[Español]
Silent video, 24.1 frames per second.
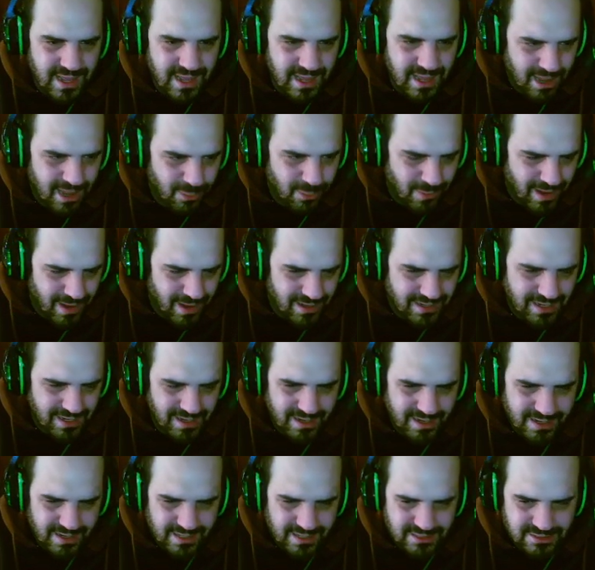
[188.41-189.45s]
al igual que
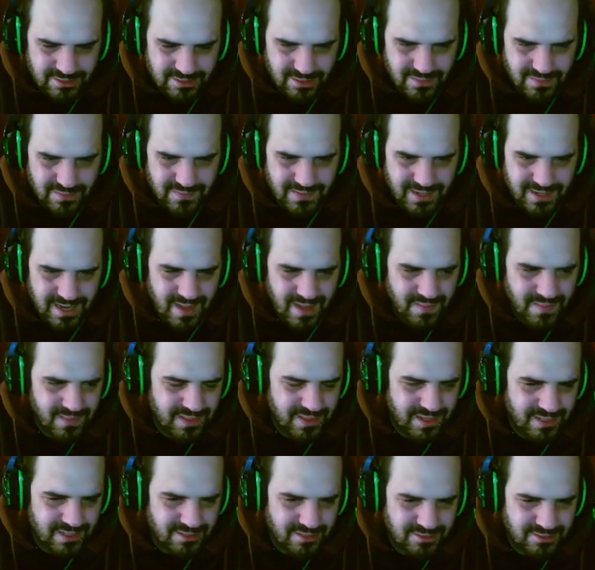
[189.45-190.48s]
el resto de
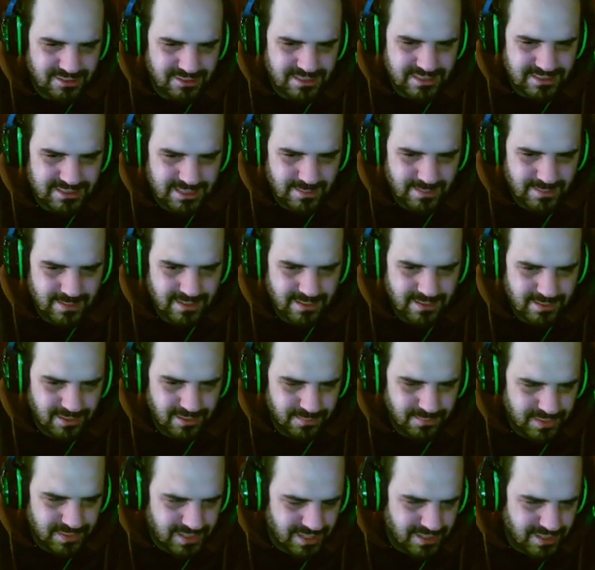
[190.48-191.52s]
candidatos que estaban
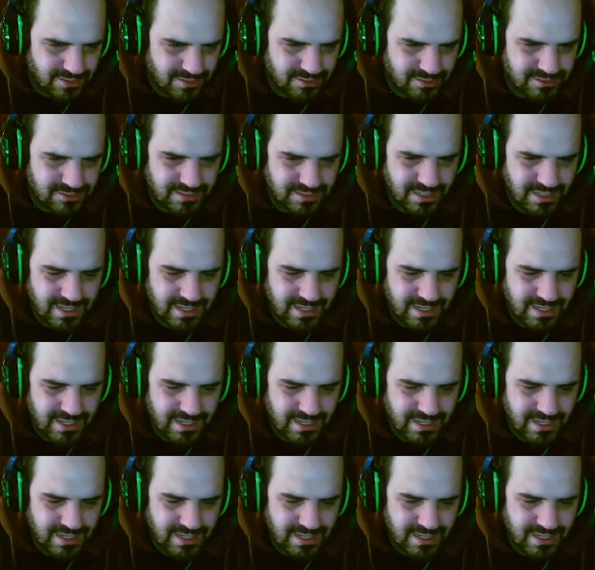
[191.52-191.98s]
nominados